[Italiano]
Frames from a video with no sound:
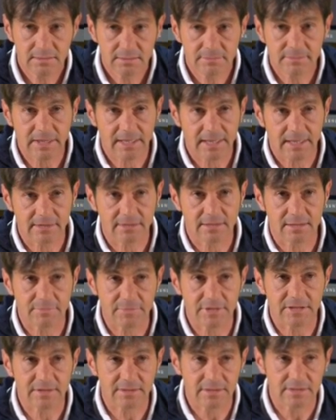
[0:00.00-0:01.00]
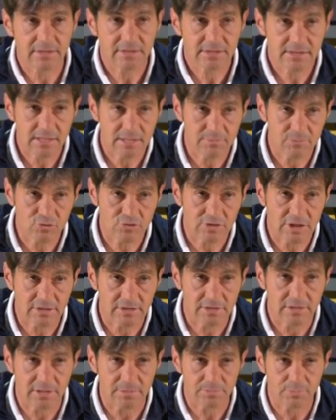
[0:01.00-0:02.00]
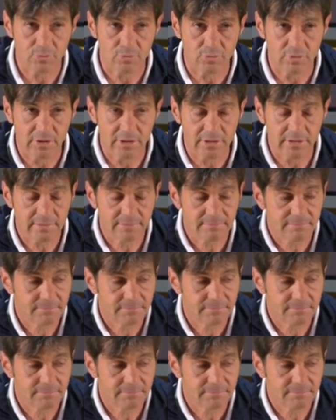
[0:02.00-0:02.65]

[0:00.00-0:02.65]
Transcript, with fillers: perché altrimenti saremmo stati dei polli.